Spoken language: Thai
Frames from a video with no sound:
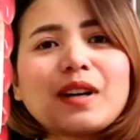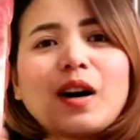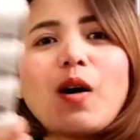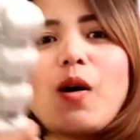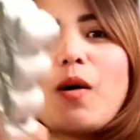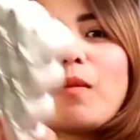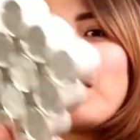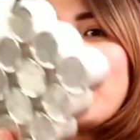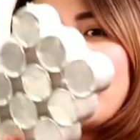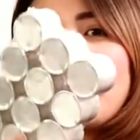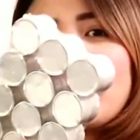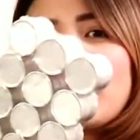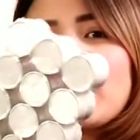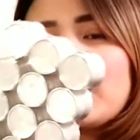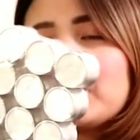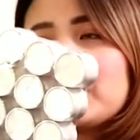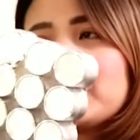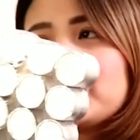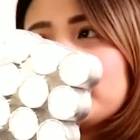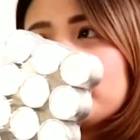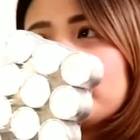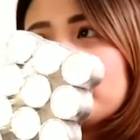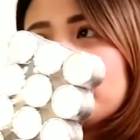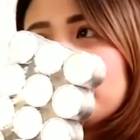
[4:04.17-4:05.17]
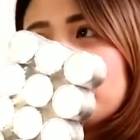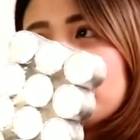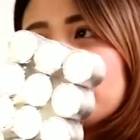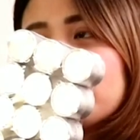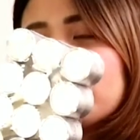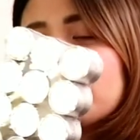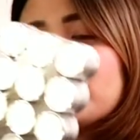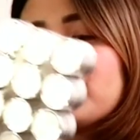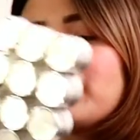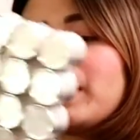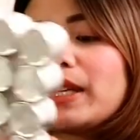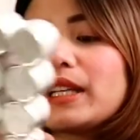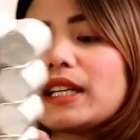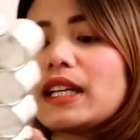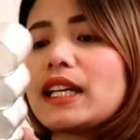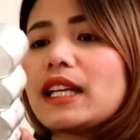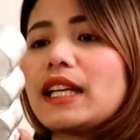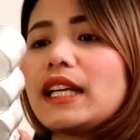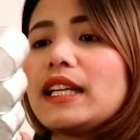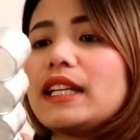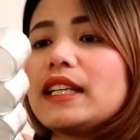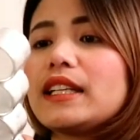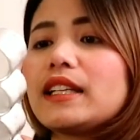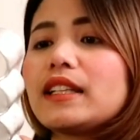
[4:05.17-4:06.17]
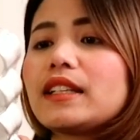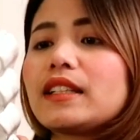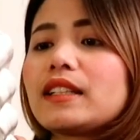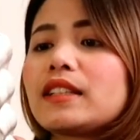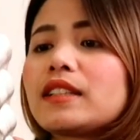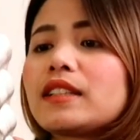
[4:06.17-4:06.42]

หอมมาก เป็นกลิ่น